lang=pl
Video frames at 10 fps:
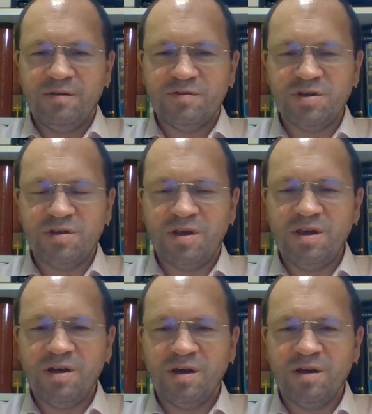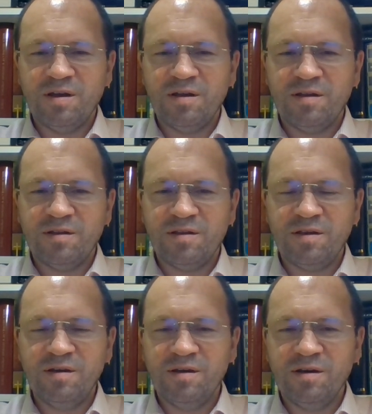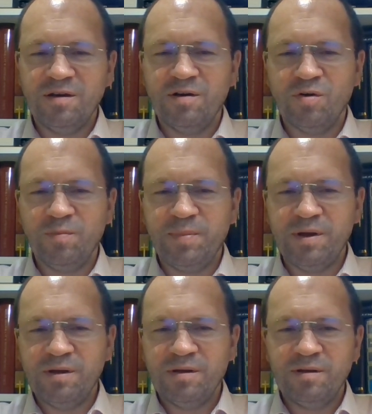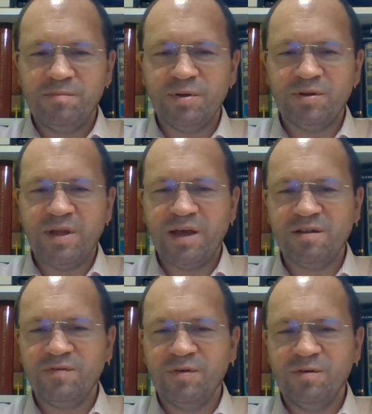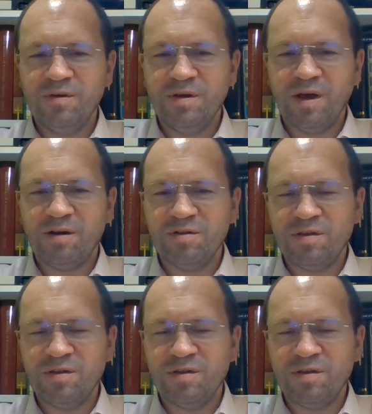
Wszystkich z grupy pod nazwą jako